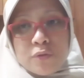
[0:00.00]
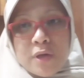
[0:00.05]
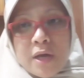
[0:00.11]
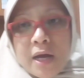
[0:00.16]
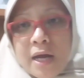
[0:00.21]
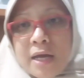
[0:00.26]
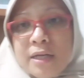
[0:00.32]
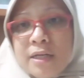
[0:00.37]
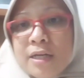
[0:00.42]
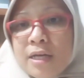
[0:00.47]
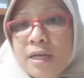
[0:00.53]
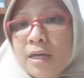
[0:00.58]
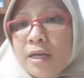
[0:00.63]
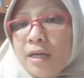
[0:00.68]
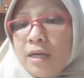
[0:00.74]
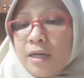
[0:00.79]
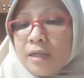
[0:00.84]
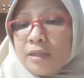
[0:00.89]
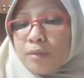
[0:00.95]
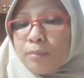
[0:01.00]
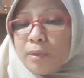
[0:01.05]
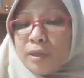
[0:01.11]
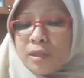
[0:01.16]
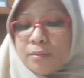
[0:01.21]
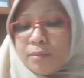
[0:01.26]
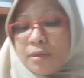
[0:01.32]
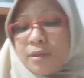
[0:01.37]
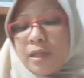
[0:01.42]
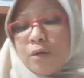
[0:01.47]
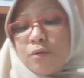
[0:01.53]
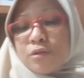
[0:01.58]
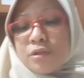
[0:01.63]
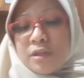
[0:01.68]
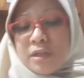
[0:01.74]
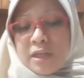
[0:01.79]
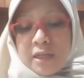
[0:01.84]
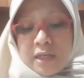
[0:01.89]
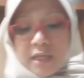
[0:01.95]
juga kan eh, teman-teman tahu
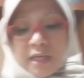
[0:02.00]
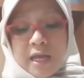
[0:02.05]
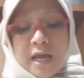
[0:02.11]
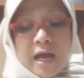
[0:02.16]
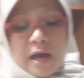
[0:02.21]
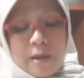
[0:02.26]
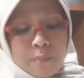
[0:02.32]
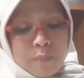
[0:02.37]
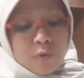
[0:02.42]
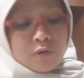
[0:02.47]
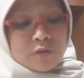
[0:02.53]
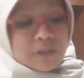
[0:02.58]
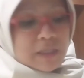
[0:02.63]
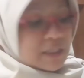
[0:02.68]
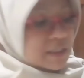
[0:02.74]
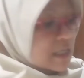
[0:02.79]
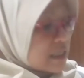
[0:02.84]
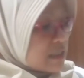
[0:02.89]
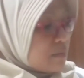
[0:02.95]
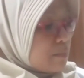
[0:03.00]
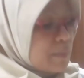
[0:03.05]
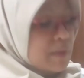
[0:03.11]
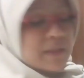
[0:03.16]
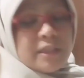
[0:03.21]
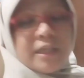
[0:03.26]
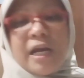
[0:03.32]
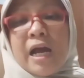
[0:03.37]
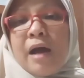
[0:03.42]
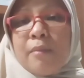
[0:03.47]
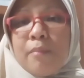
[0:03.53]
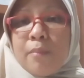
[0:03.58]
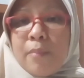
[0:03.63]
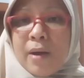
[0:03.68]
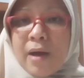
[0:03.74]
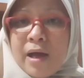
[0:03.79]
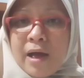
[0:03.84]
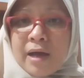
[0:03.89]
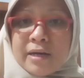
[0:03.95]
sendiri ya prosesnya seperti
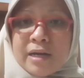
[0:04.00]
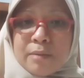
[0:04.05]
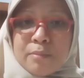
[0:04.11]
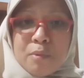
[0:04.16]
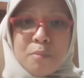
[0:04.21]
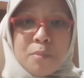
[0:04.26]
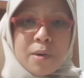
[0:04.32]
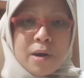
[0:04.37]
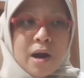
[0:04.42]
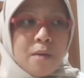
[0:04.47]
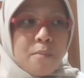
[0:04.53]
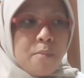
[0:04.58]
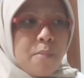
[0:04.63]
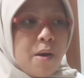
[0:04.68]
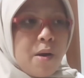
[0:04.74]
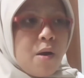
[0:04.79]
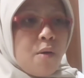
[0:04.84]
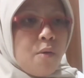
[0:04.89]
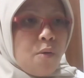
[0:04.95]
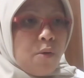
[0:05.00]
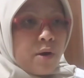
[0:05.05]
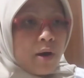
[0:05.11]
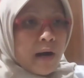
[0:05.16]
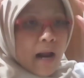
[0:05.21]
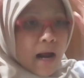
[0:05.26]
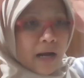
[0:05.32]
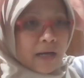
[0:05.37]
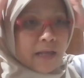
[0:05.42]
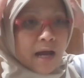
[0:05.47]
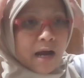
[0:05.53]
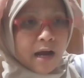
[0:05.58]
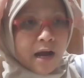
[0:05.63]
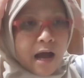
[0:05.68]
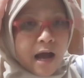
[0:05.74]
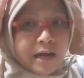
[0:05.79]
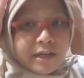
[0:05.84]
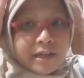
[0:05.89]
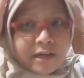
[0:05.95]
apa dan beberapa orang yang
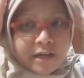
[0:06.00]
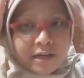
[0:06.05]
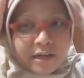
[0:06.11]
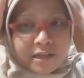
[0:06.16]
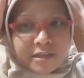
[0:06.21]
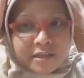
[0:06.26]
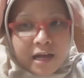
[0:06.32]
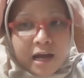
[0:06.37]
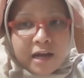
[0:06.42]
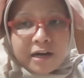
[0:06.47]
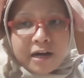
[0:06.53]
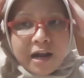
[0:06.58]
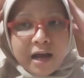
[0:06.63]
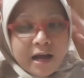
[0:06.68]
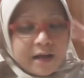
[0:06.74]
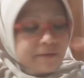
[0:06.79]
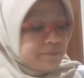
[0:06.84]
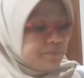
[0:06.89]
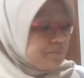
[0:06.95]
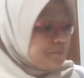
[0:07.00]
hadir di sana